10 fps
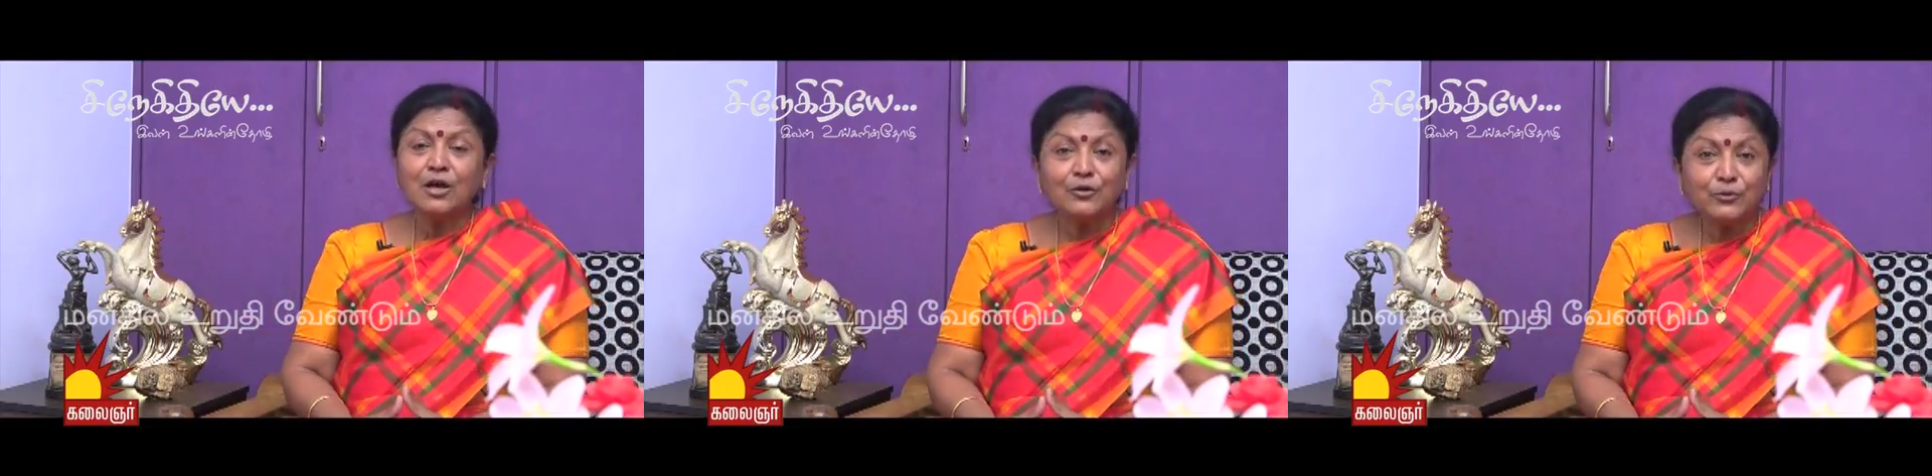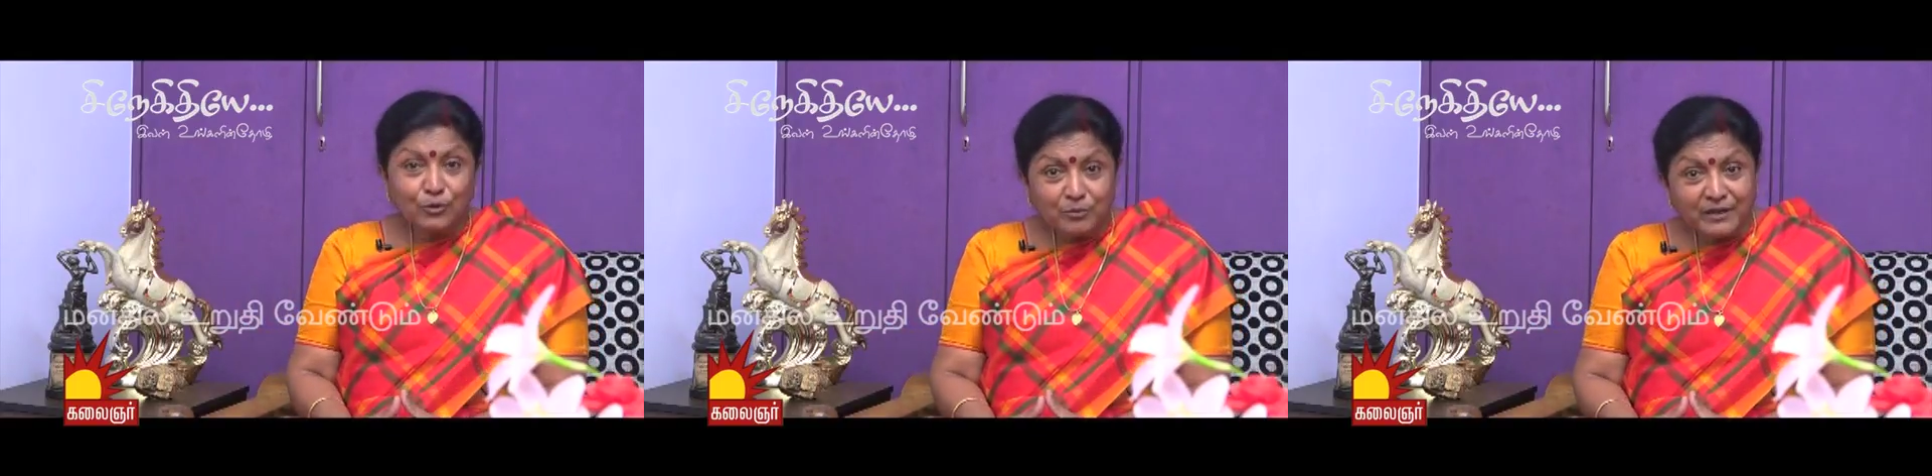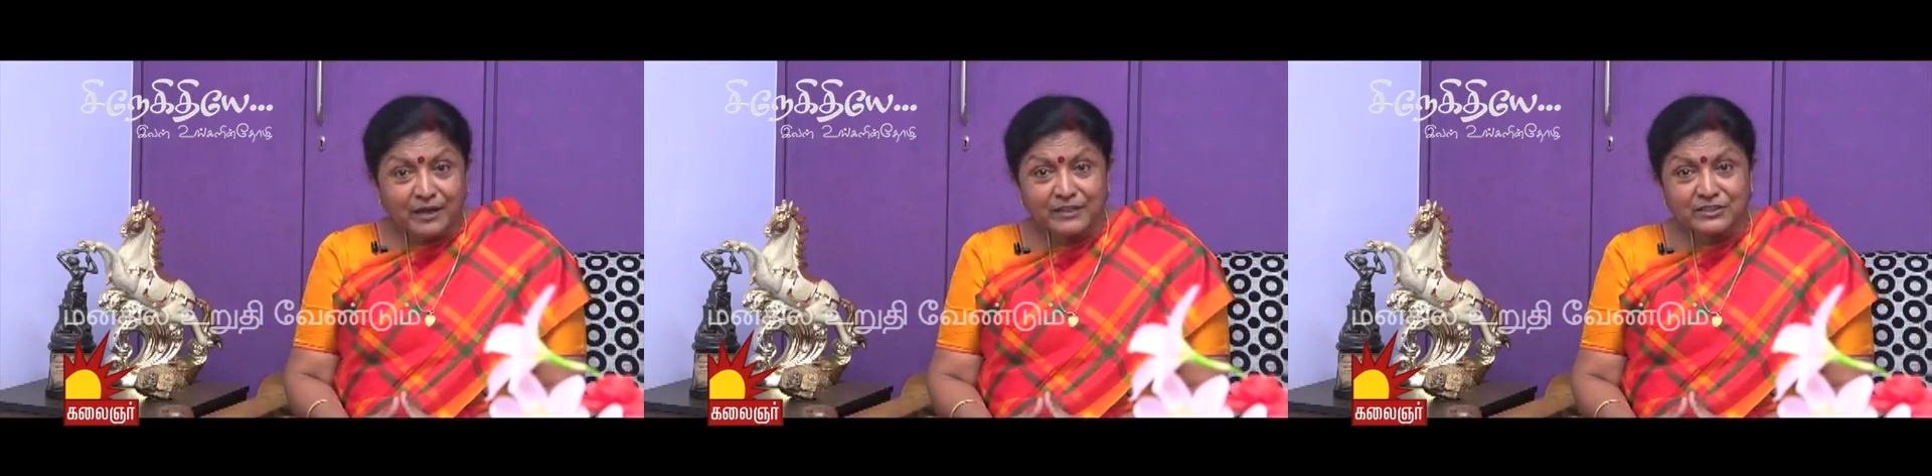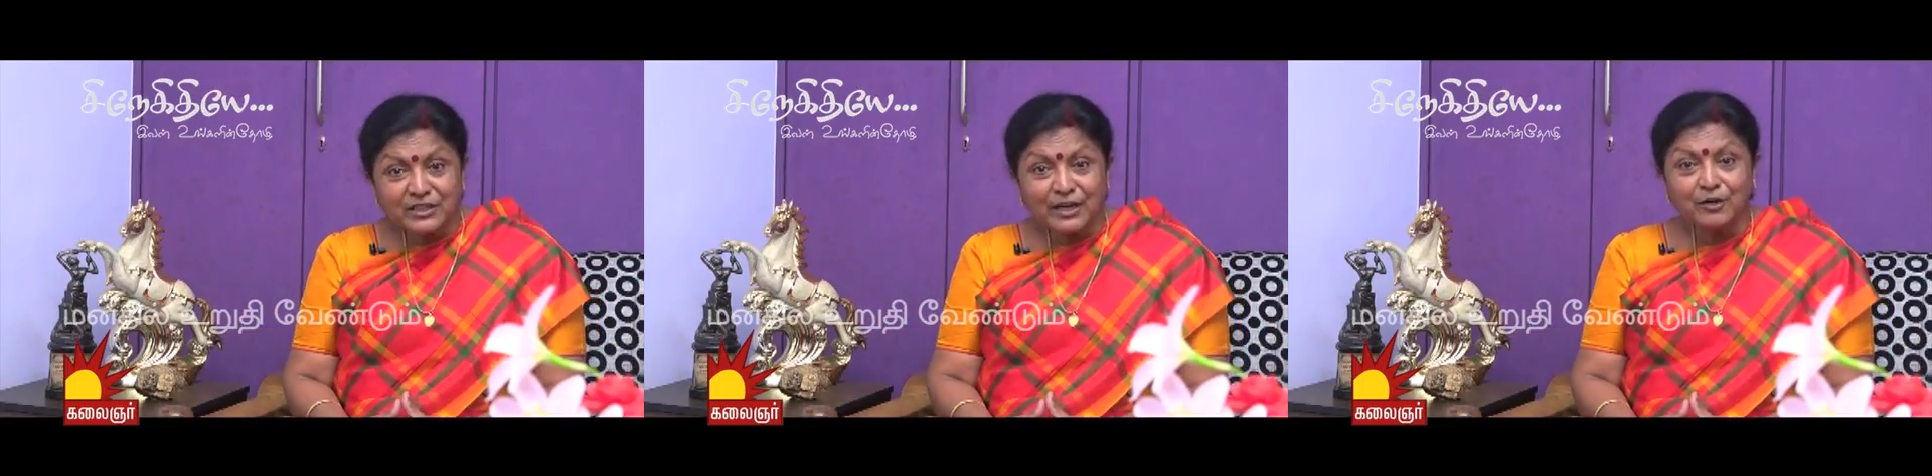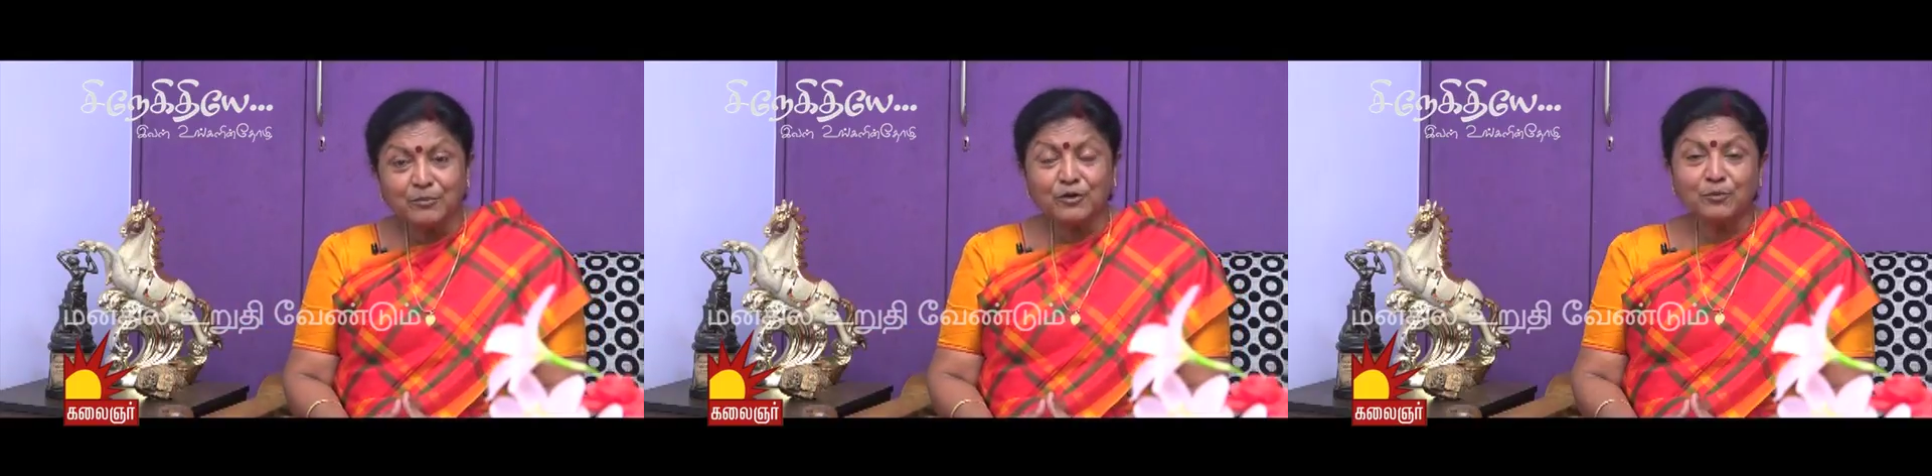ஐயோ இப்படி ஆயிடுச்சே
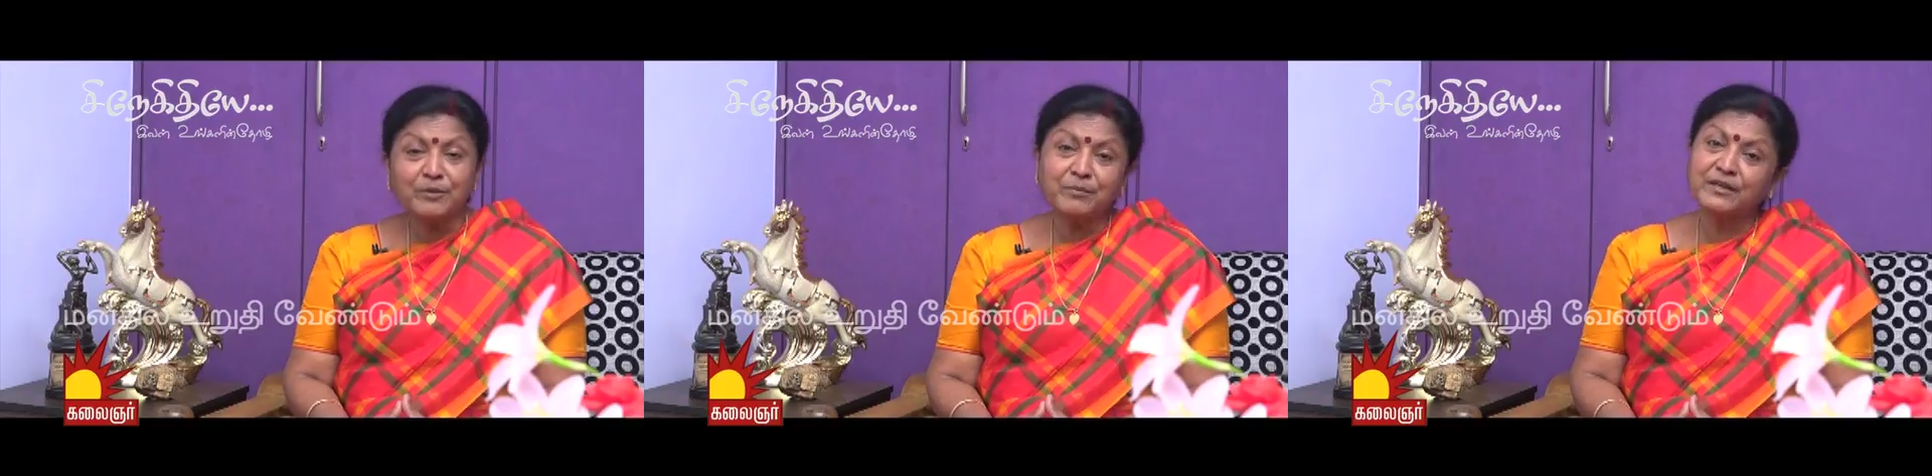கேள்விப்பட்டோமே